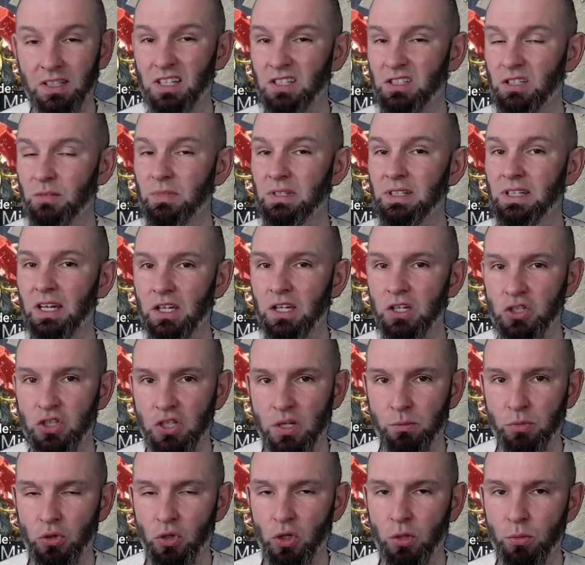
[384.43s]
A żeby taki
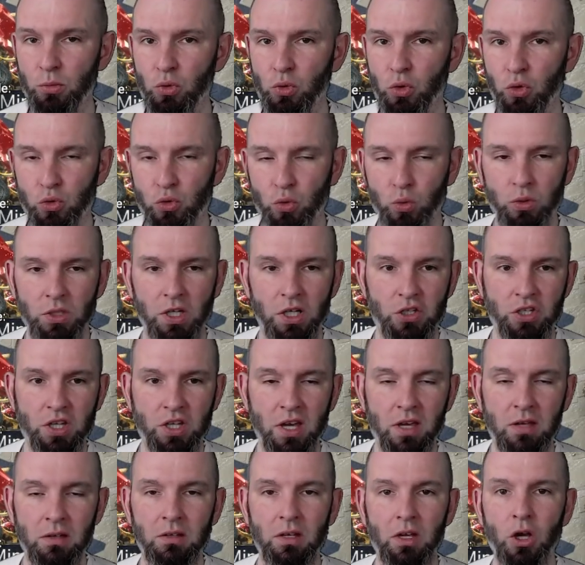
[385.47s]
czempion robił to
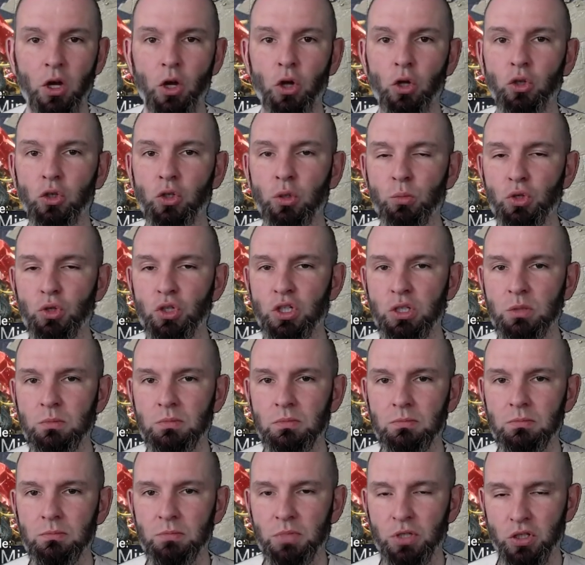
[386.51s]
skutecznie, to musi
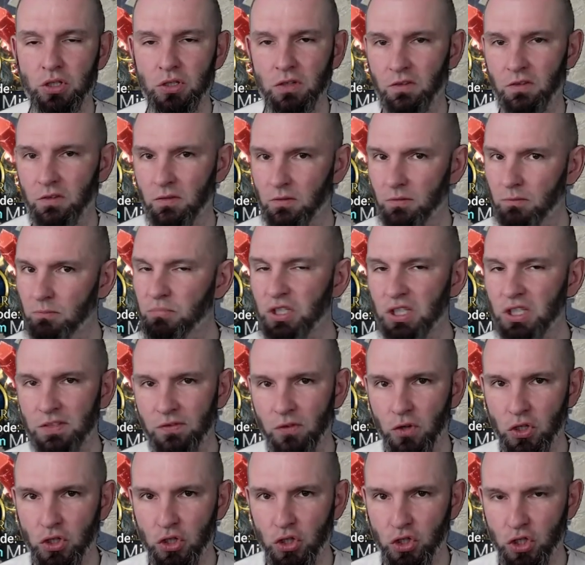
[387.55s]
być
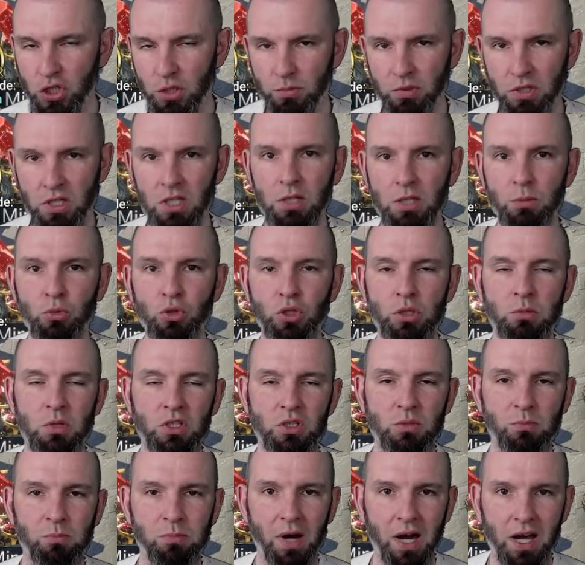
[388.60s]
przyzwoicie szybki i musi mieć
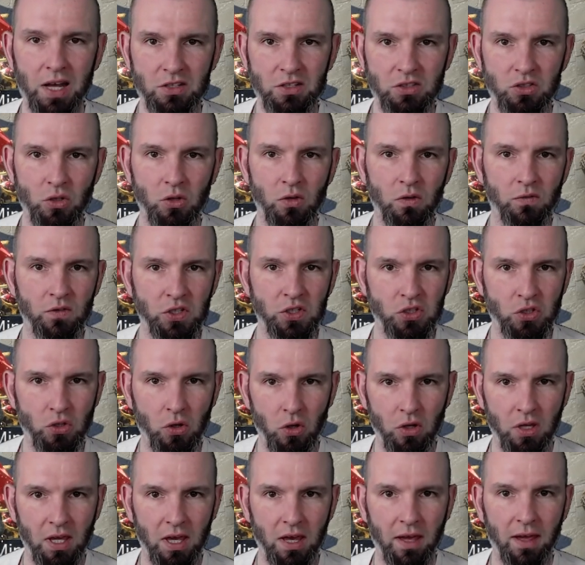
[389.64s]
bardzo
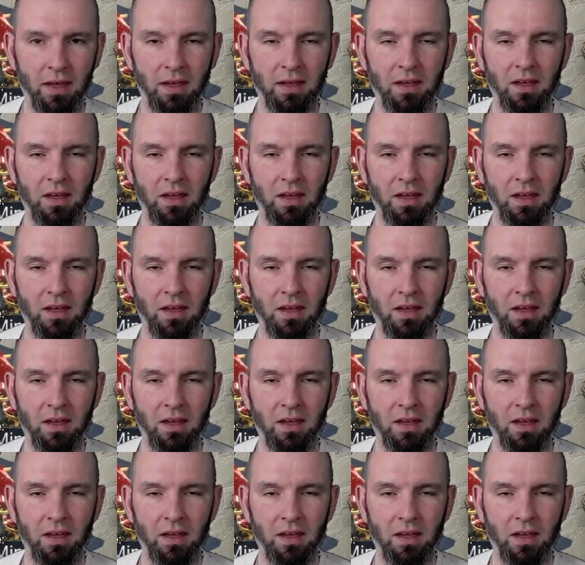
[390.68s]
wysokie